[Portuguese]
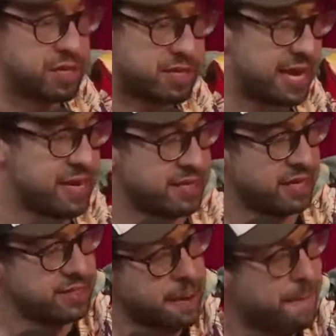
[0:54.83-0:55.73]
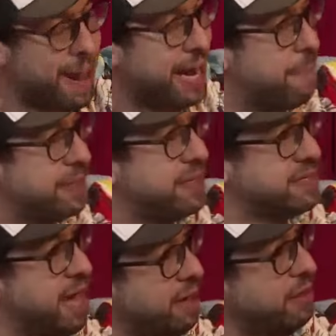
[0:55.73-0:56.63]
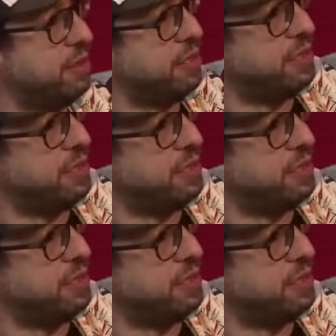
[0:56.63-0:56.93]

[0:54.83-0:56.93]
Se quiser dançar, você tem que pagar para dançar.